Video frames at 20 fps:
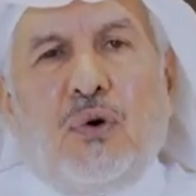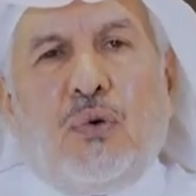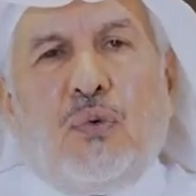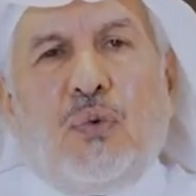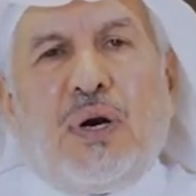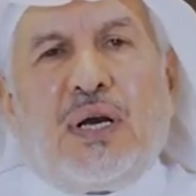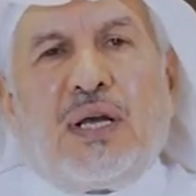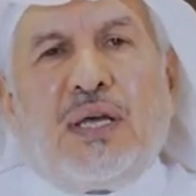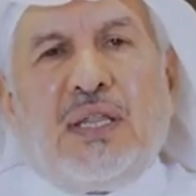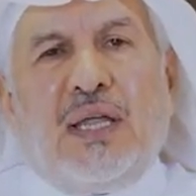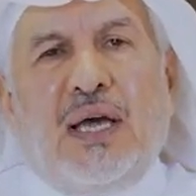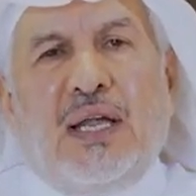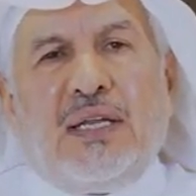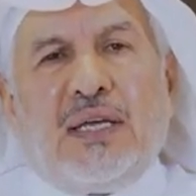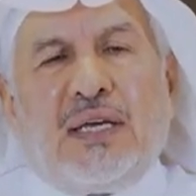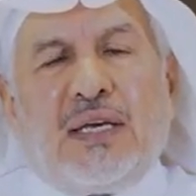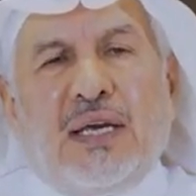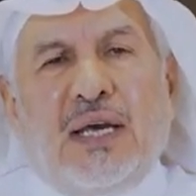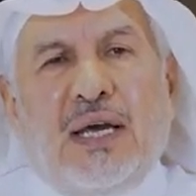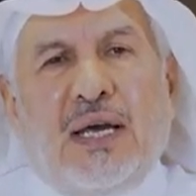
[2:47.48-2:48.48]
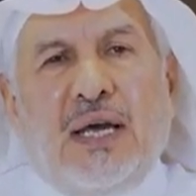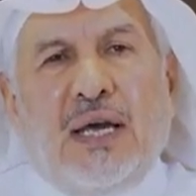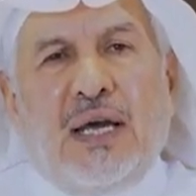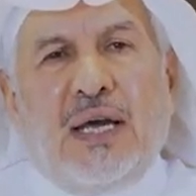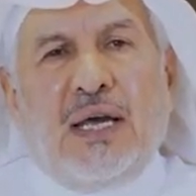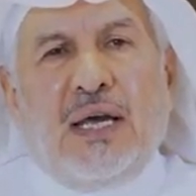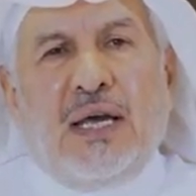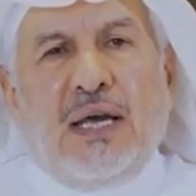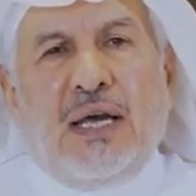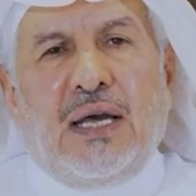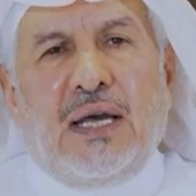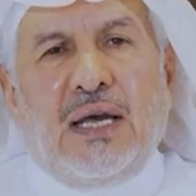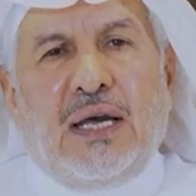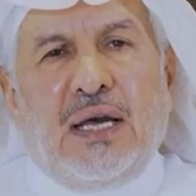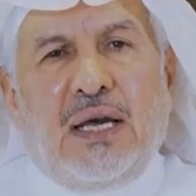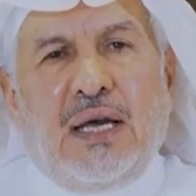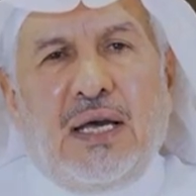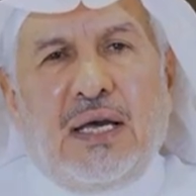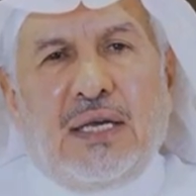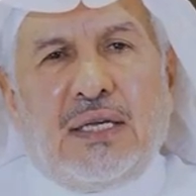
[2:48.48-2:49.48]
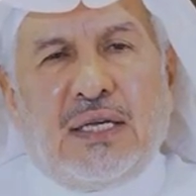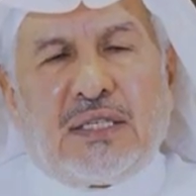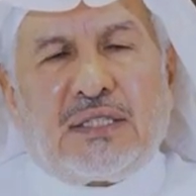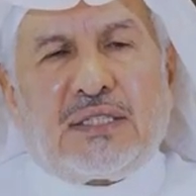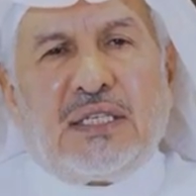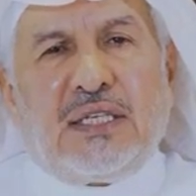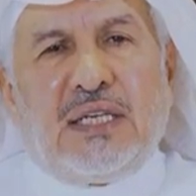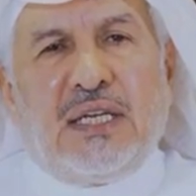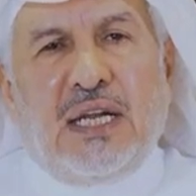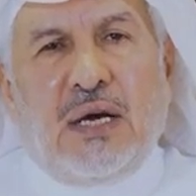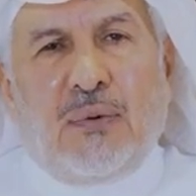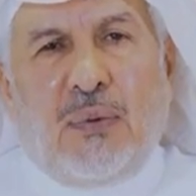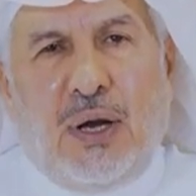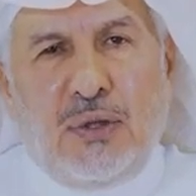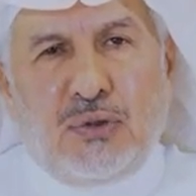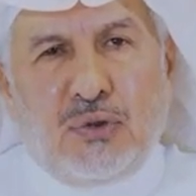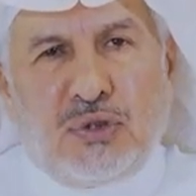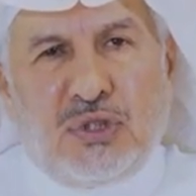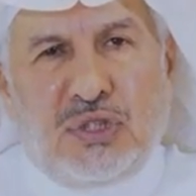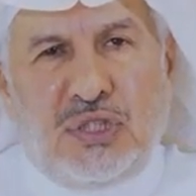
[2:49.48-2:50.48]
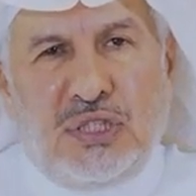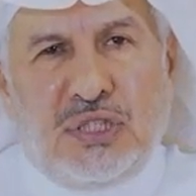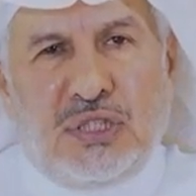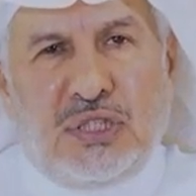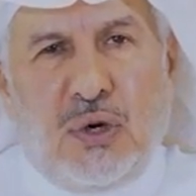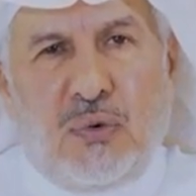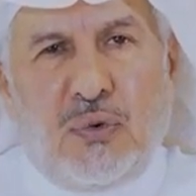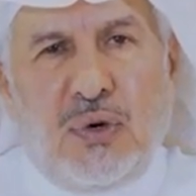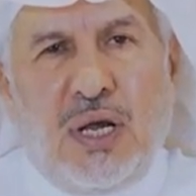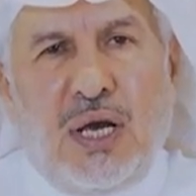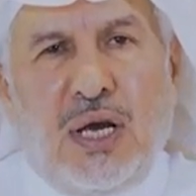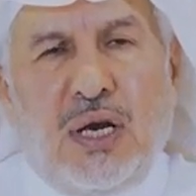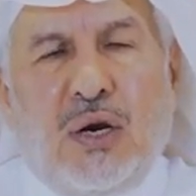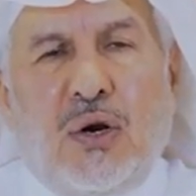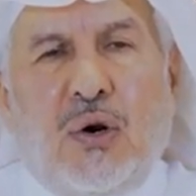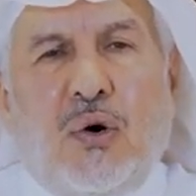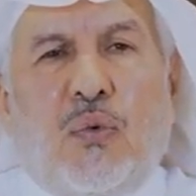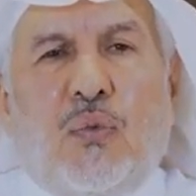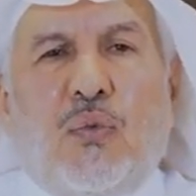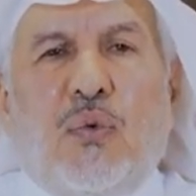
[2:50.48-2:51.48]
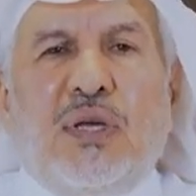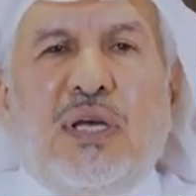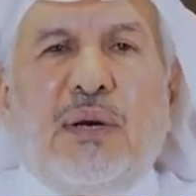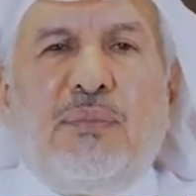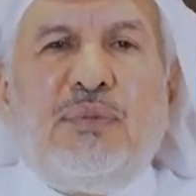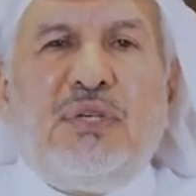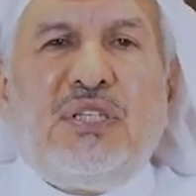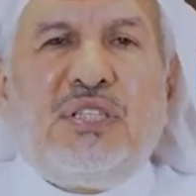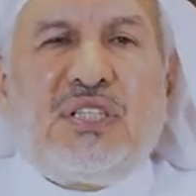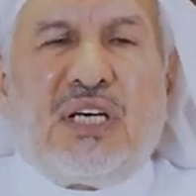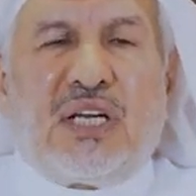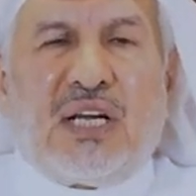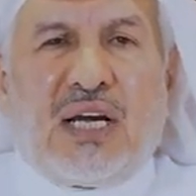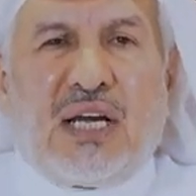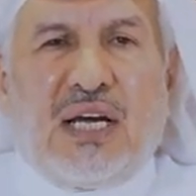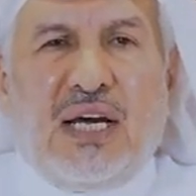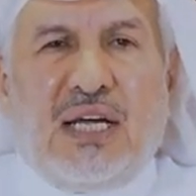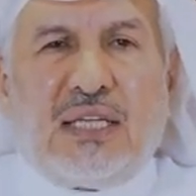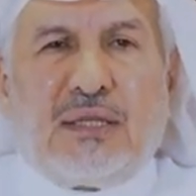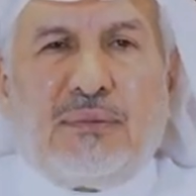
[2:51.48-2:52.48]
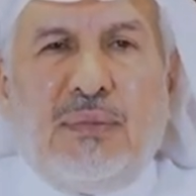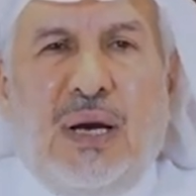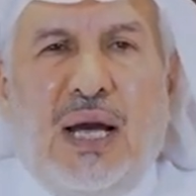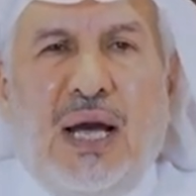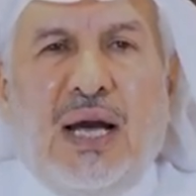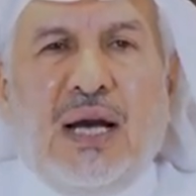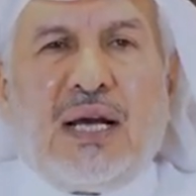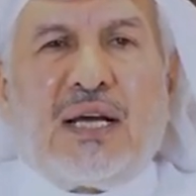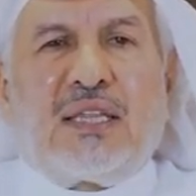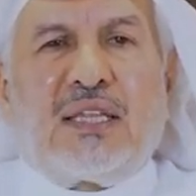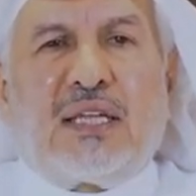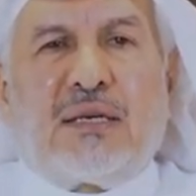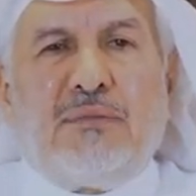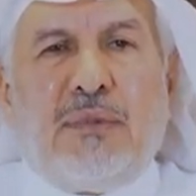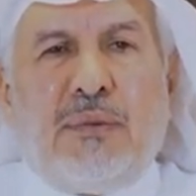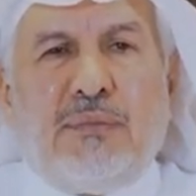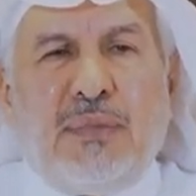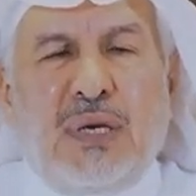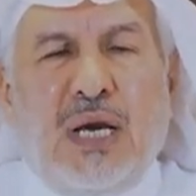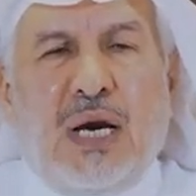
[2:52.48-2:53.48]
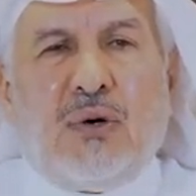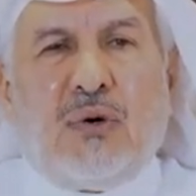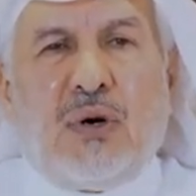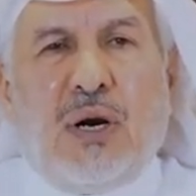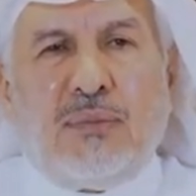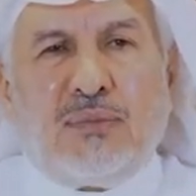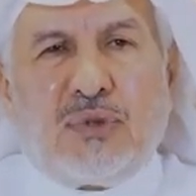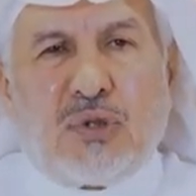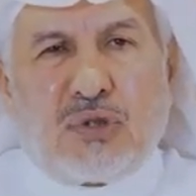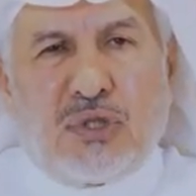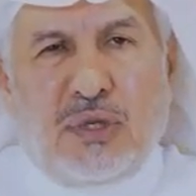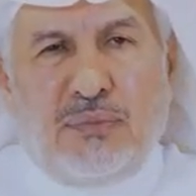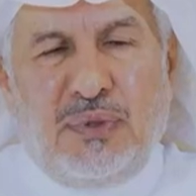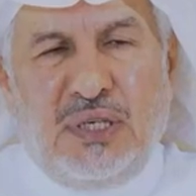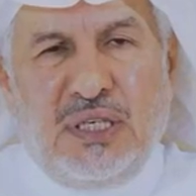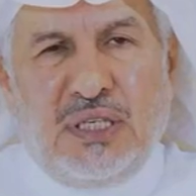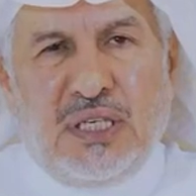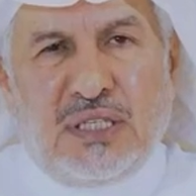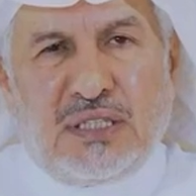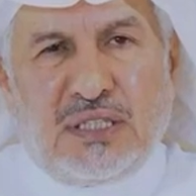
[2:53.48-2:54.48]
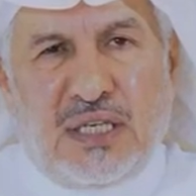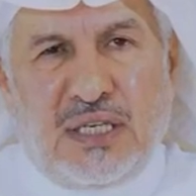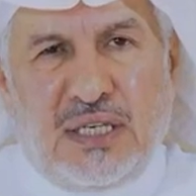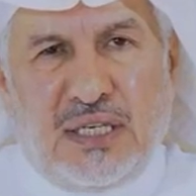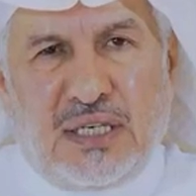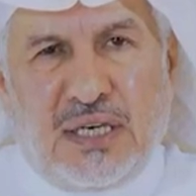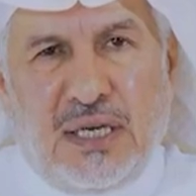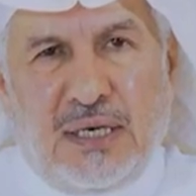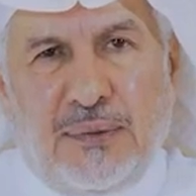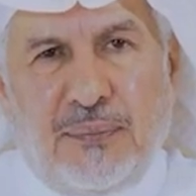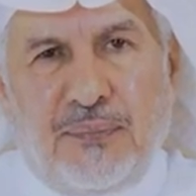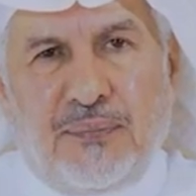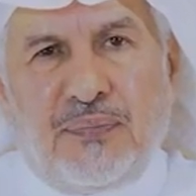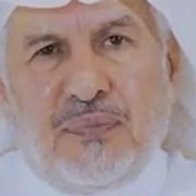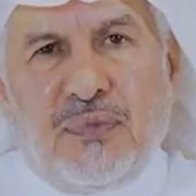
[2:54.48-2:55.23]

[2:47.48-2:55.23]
وكذلك آه، يصل الى 91 دوله ويبني شراكات مع أكثر من 175 شريكا